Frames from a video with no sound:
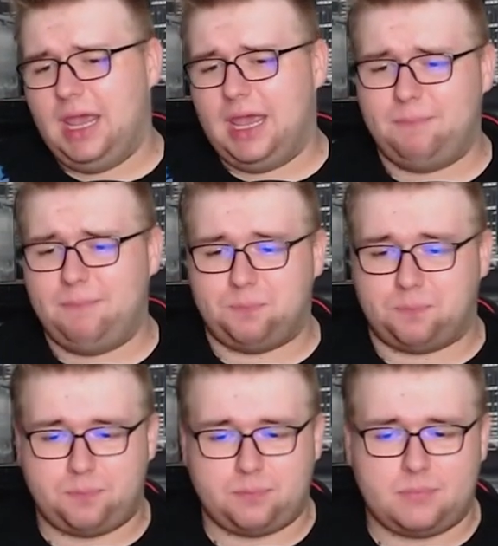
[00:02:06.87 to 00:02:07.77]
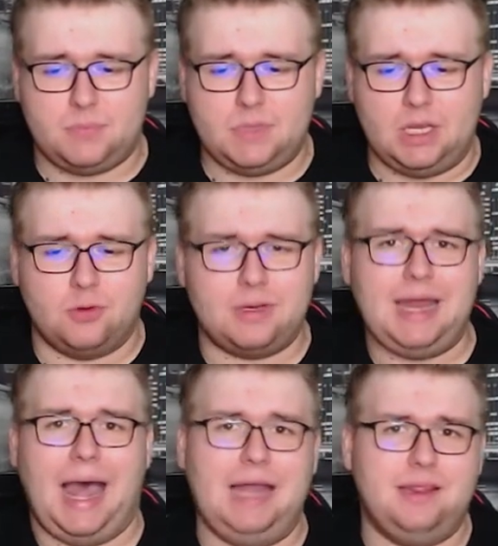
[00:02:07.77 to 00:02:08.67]
Ähm,
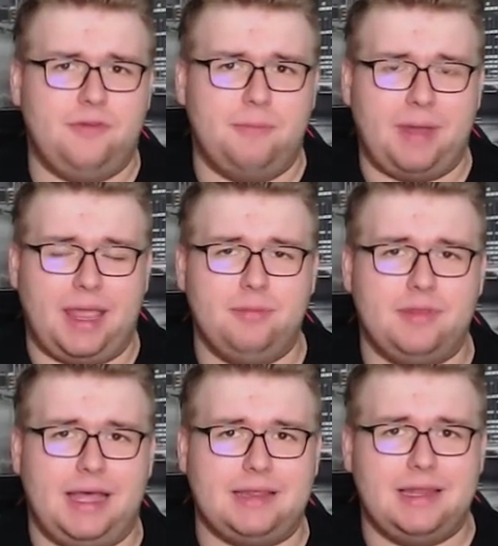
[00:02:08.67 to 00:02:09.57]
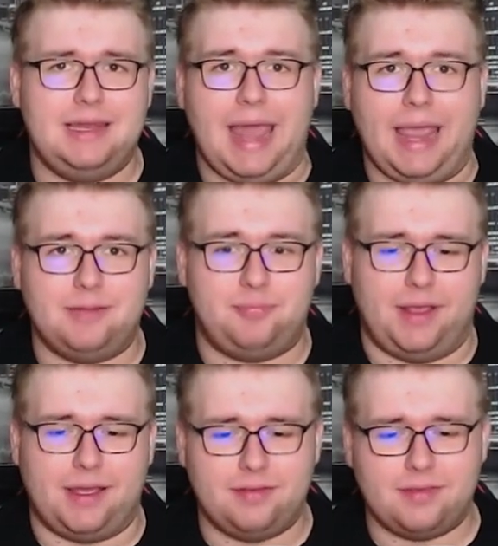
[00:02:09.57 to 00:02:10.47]
irgendeinen harten Verbremser hat, dann leider
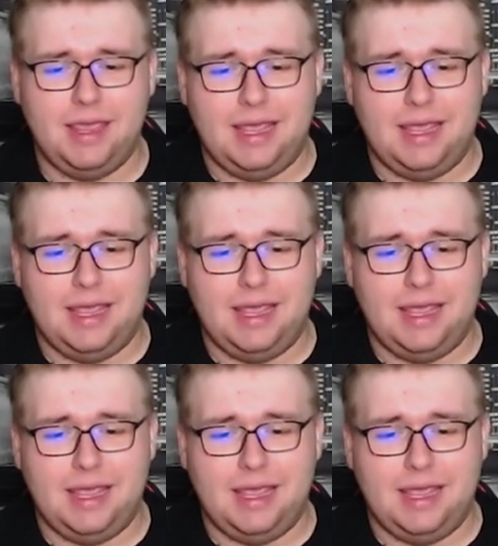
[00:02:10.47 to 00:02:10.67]
Perez,